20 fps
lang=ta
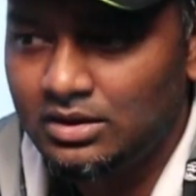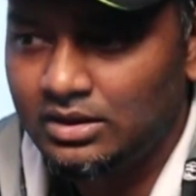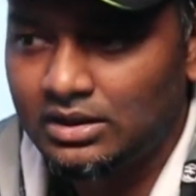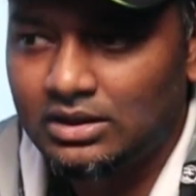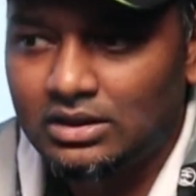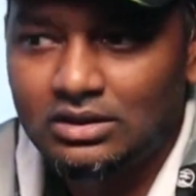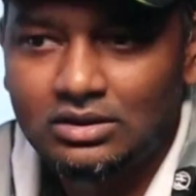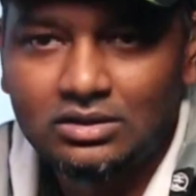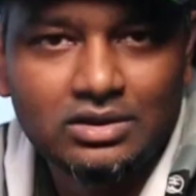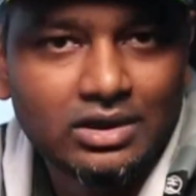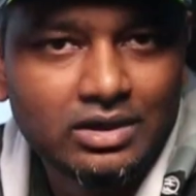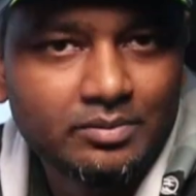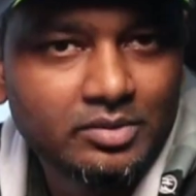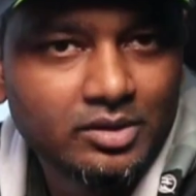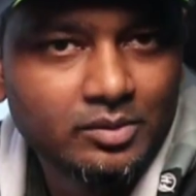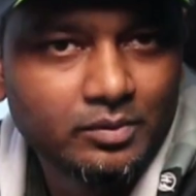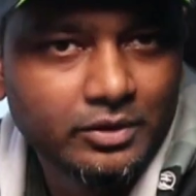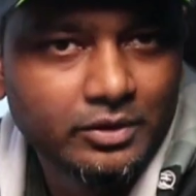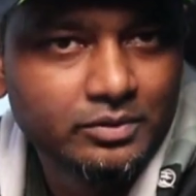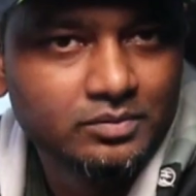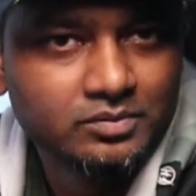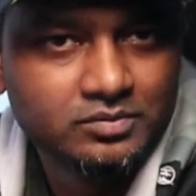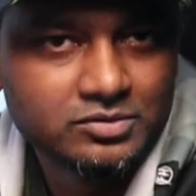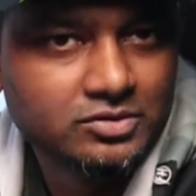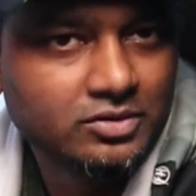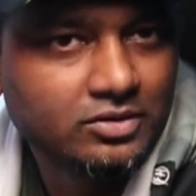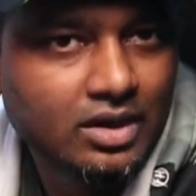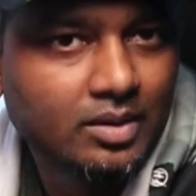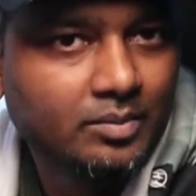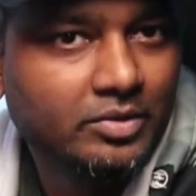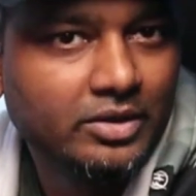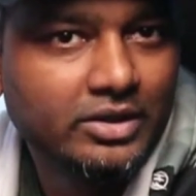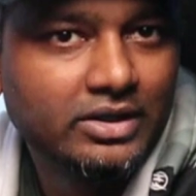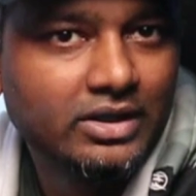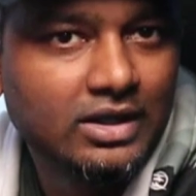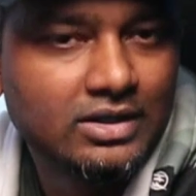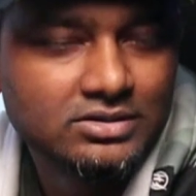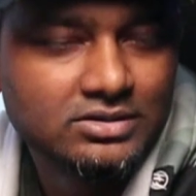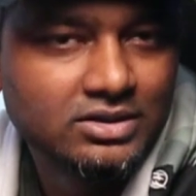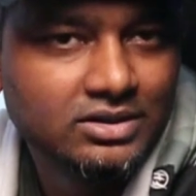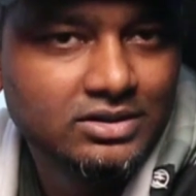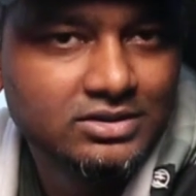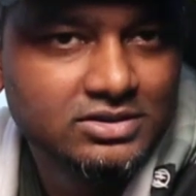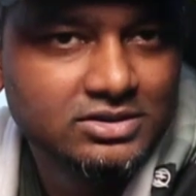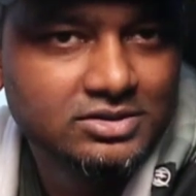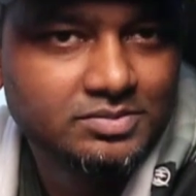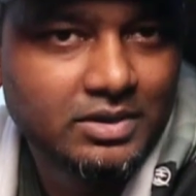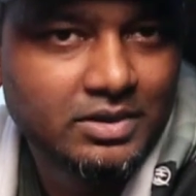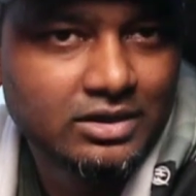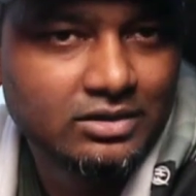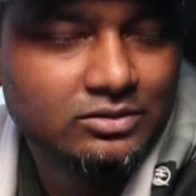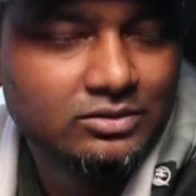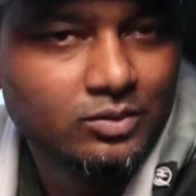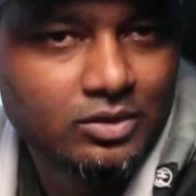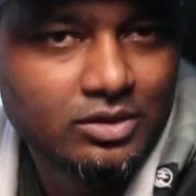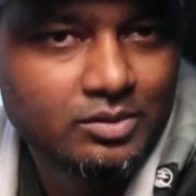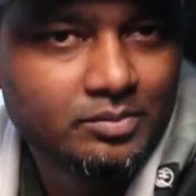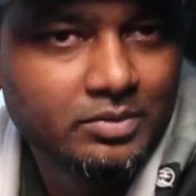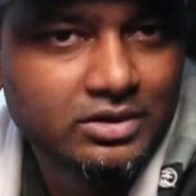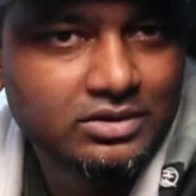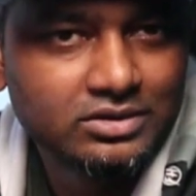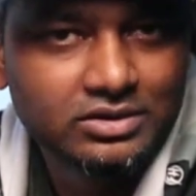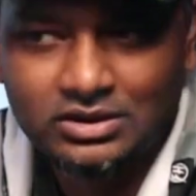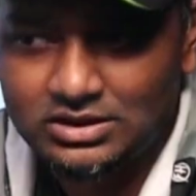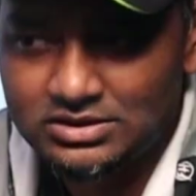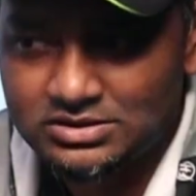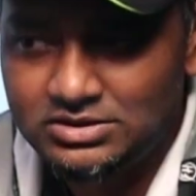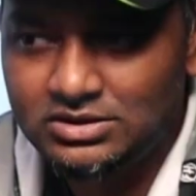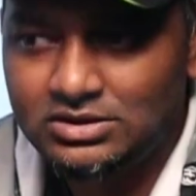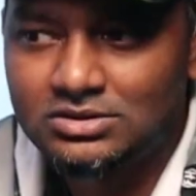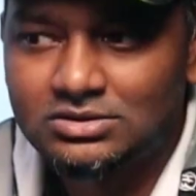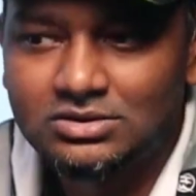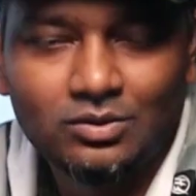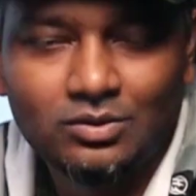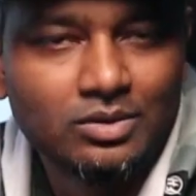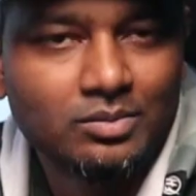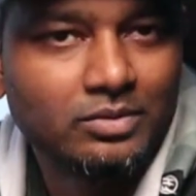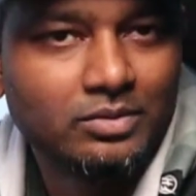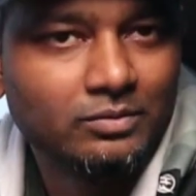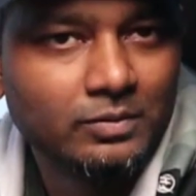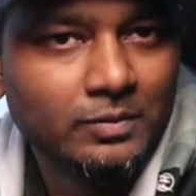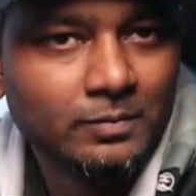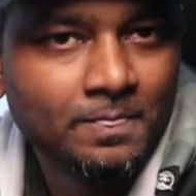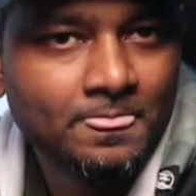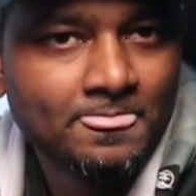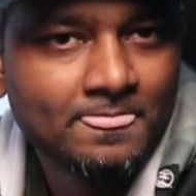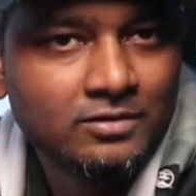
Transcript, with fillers: என்னால் அதை கரெக்ட் பண்ண முடியும் ஸோ நான் போயிட்டு அடுத்த நாளே சிக்ஸ் பேக்கில் வந்து ஒர்க் பண்ணுறதுக்கு நான் சீரியஸாக ஒர்க் பண்ணுவேன்